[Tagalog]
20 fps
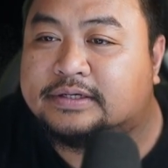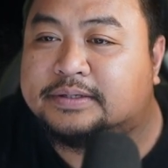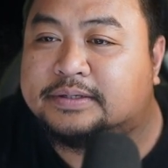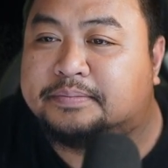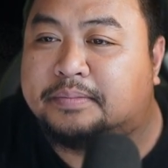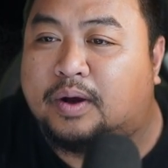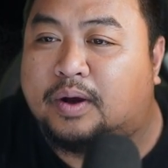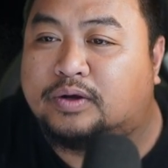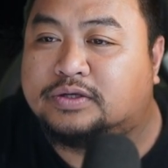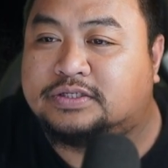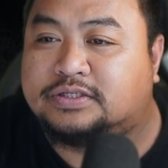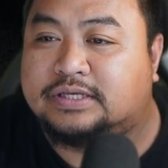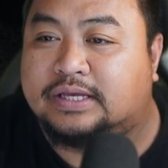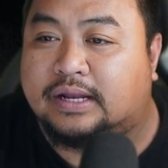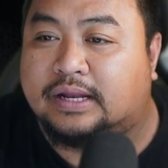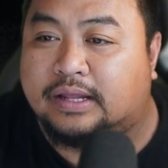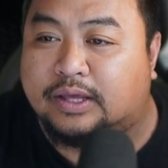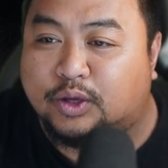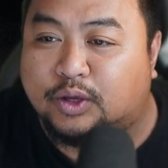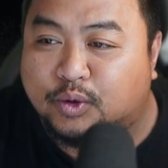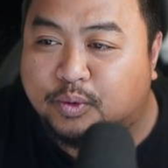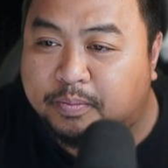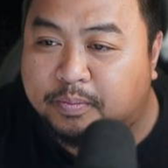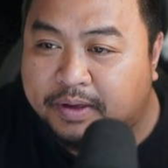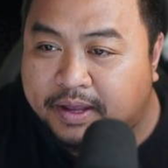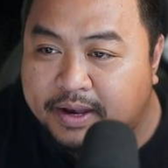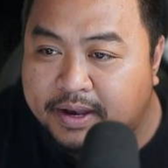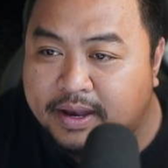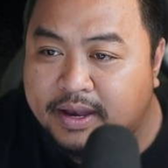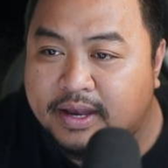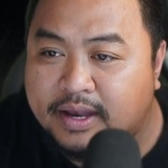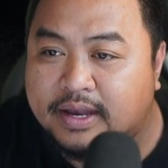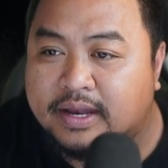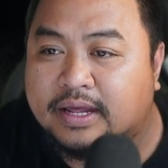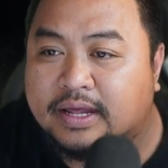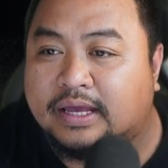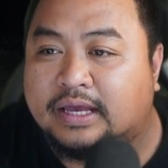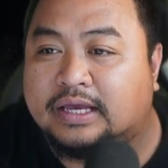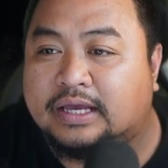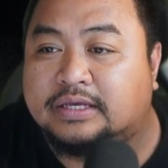Mao si Reuben,
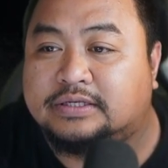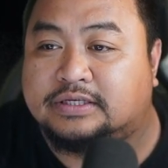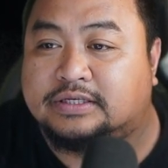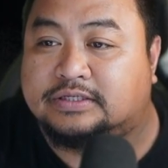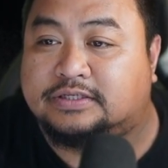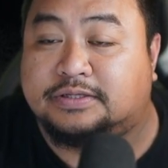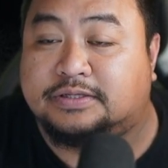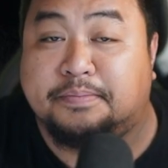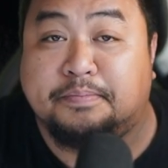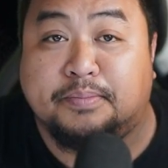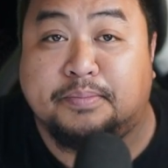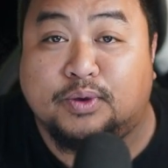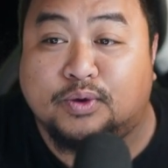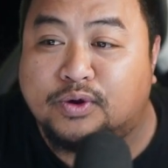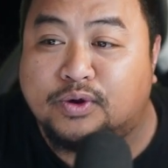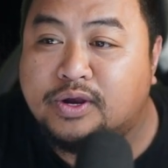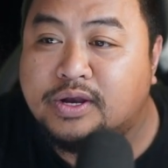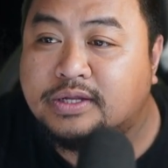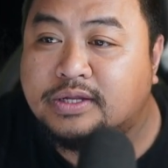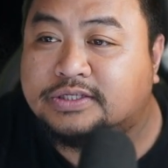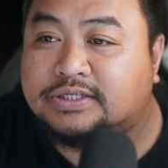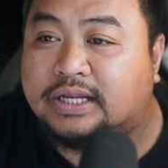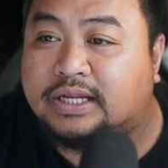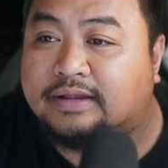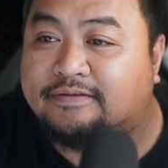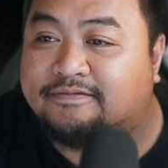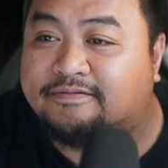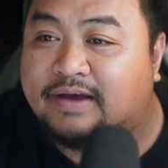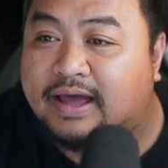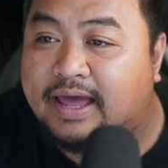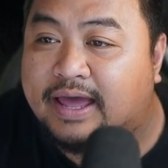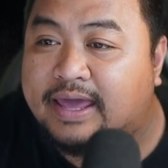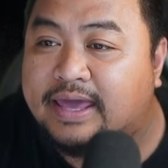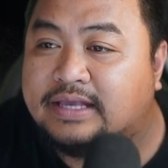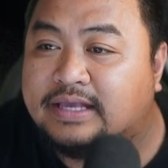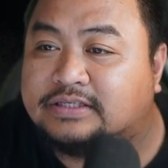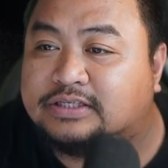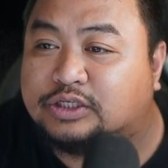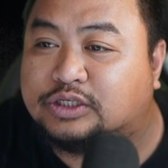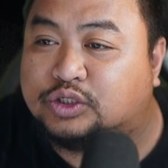si Simeon, si
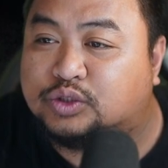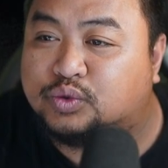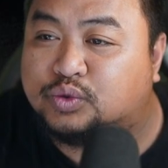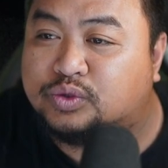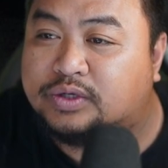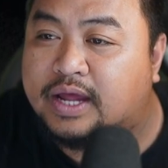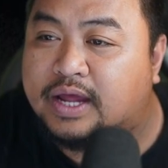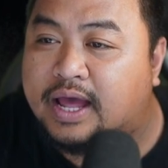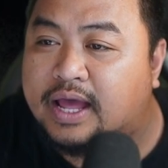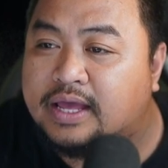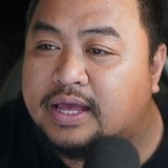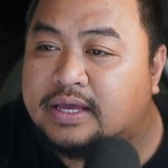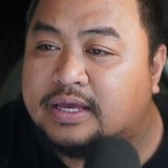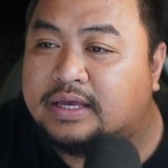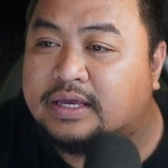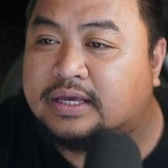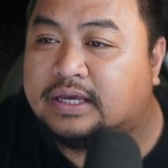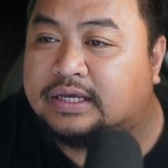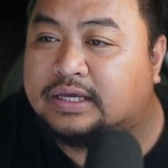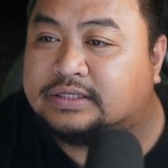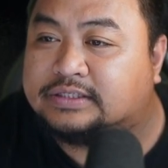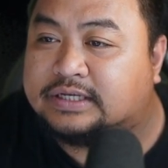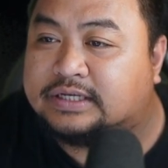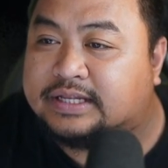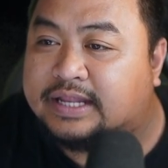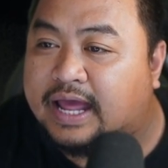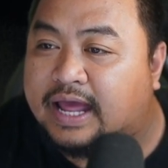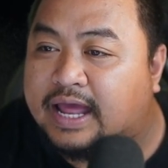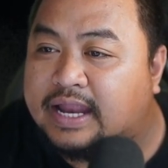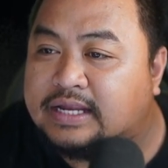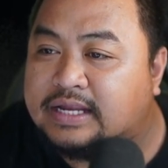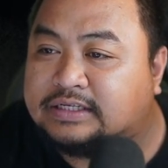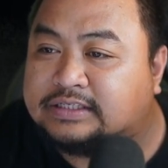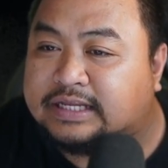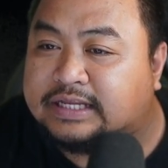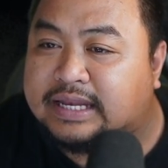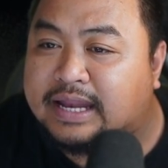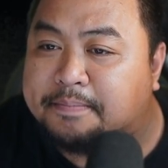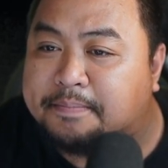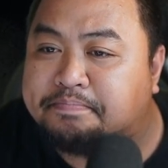Levi, si Judah, si Dan,
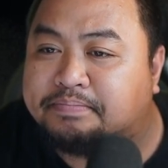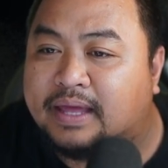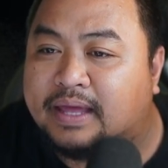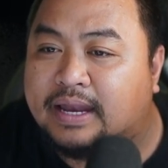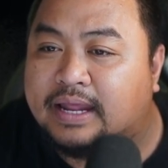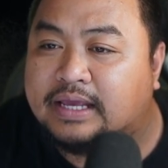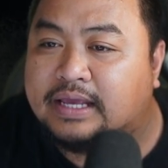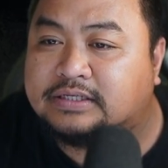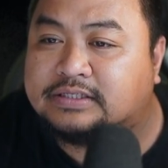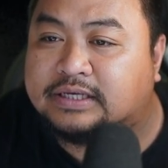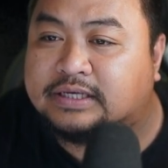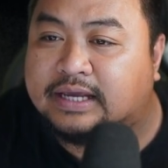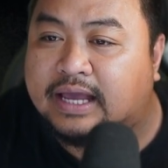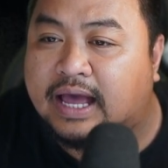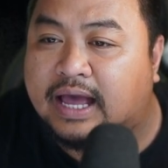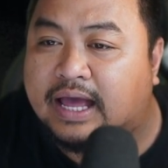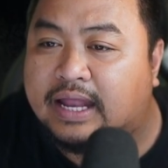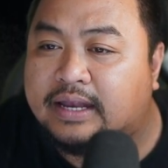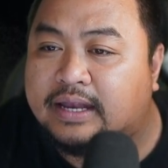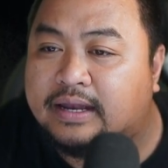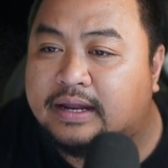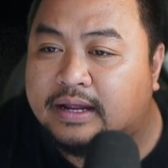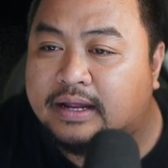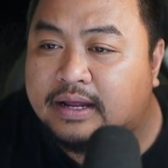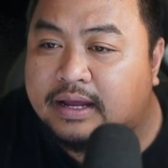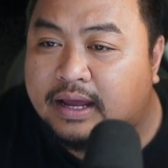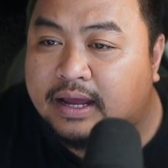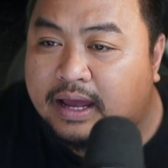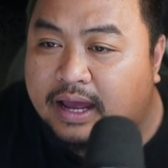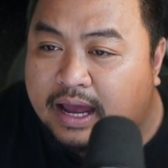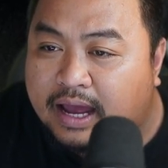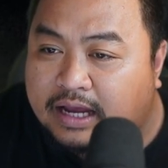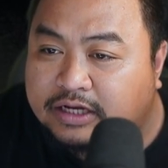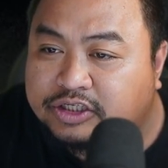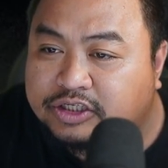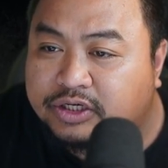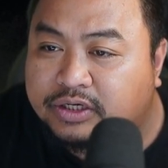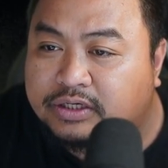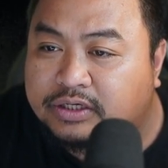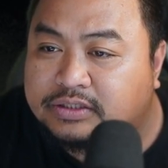si Naphtali, si Gad,
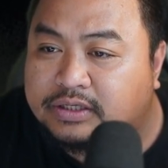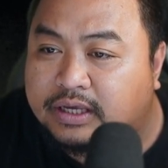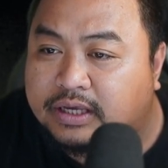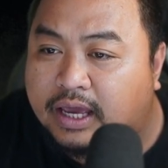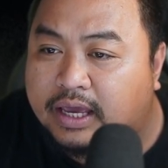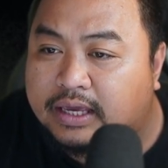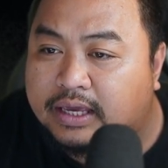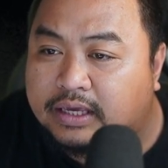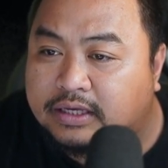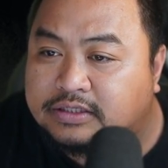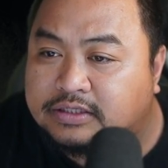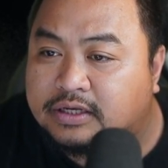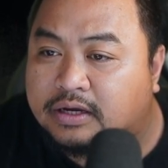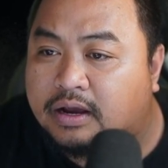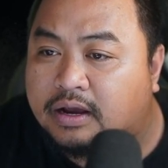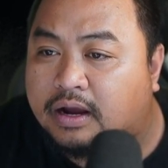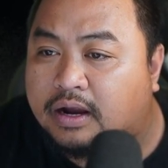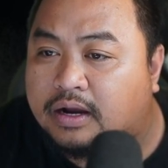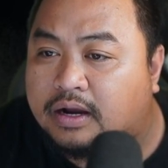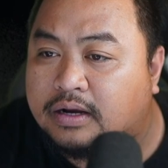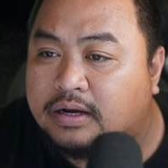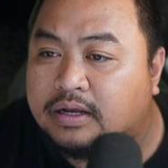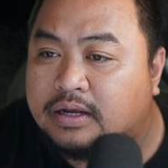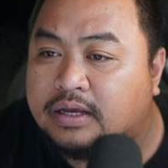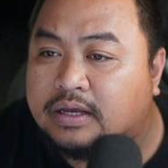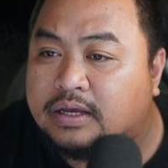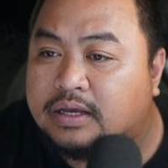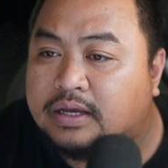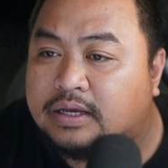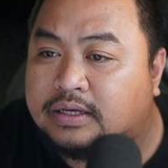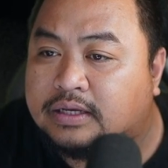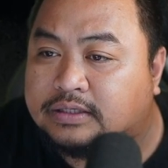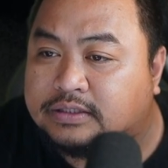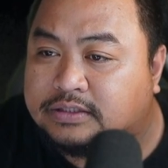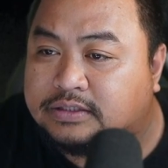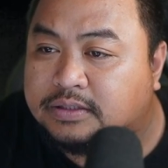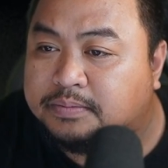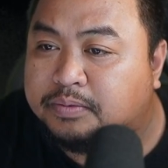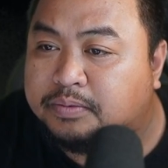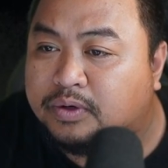Asher, si Issachar,
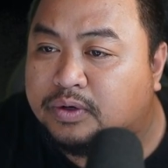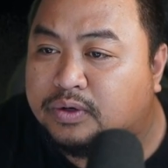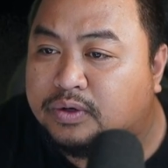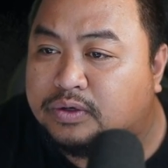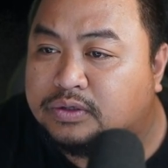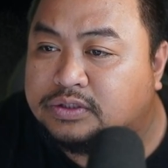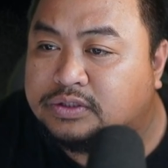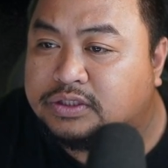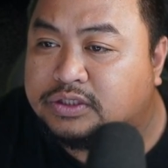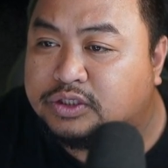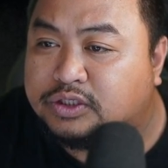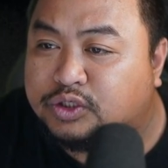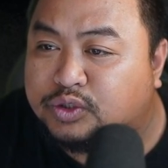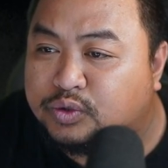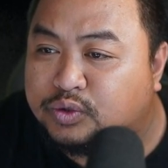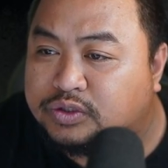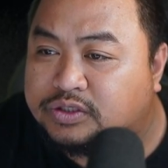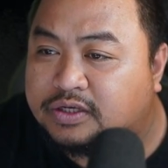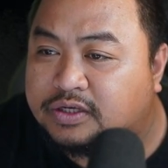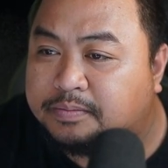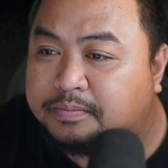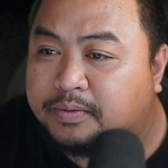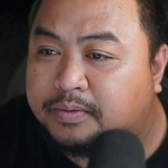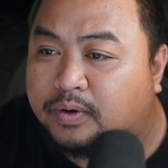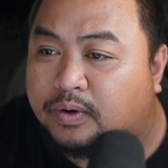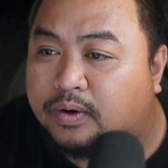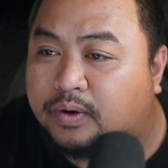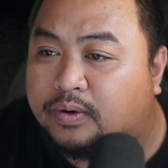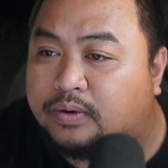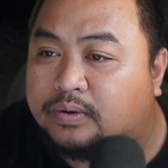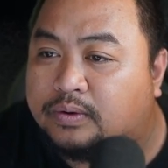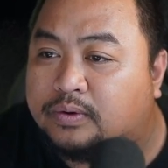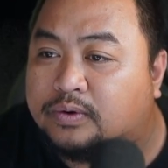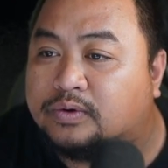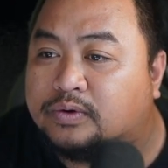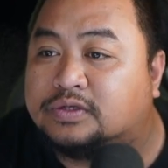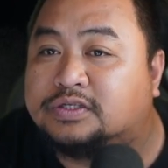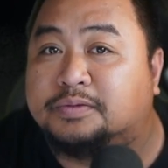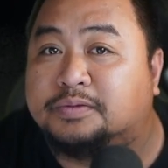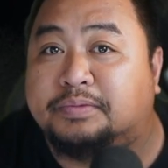Zebulon, si Joseph,
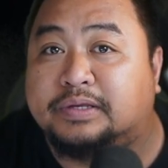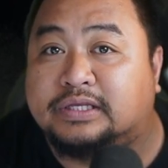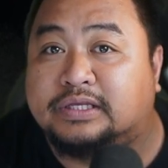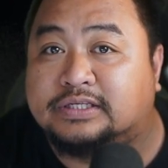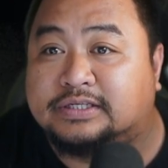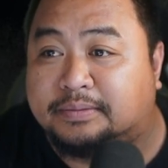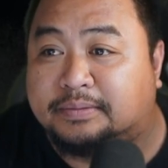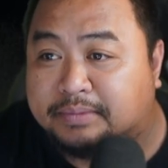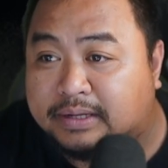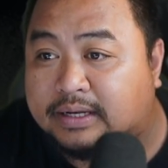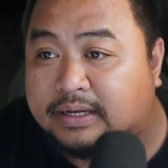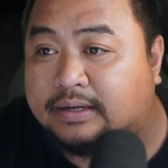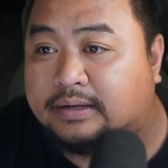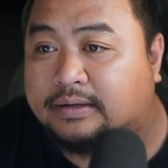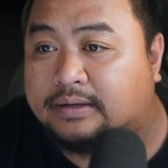og si Benjamin.